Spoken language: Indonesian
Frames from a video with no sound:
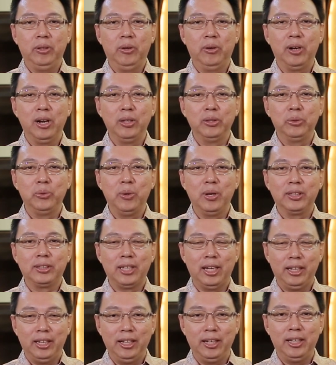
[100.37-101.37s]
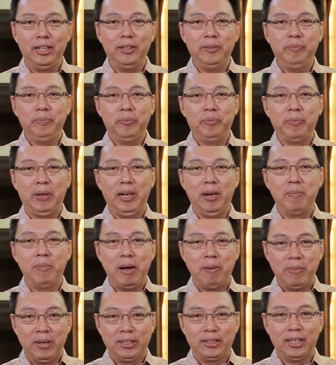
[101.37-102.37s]
orang tua saya, pada
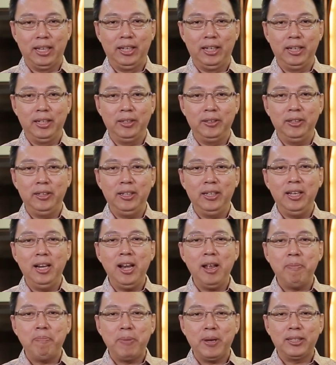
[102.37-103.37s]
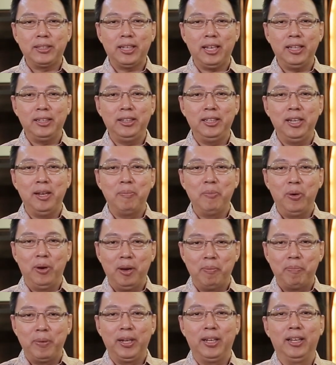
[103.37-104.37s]
mama saya, kenapa saya tidak
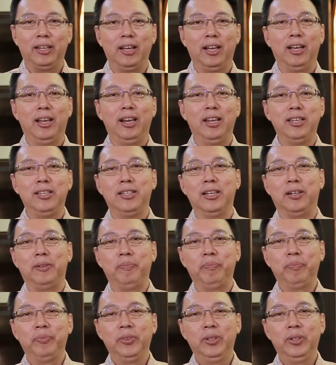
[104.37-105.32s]
boleh pergi ke gereja?